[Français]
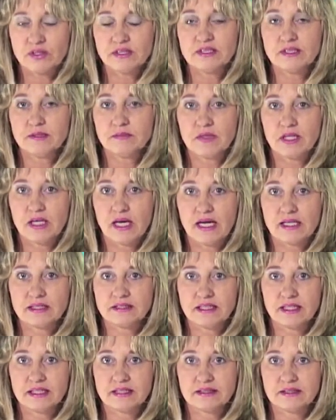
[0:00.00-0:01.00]
Cela veut
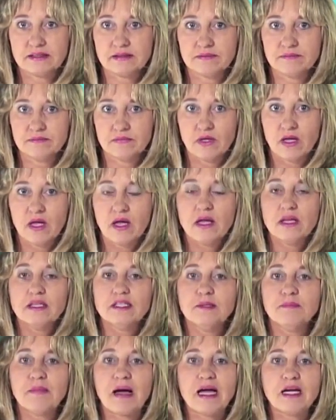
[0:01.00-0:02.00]
dire concrètement que les
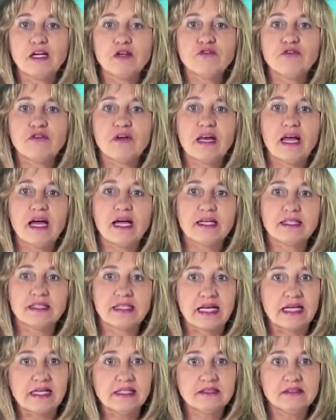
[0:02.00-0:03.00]
banques prêtent de
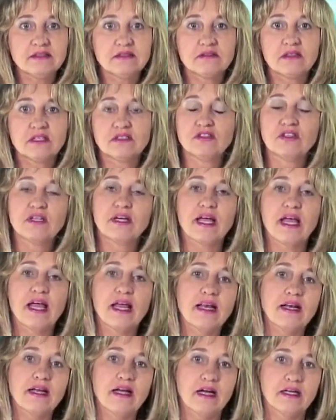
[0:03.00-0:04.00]
l'argent qu'elles ne possèdent pas
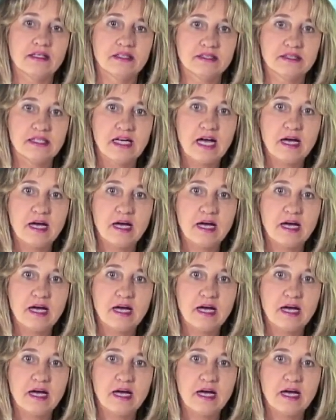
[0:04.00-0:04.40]
réellement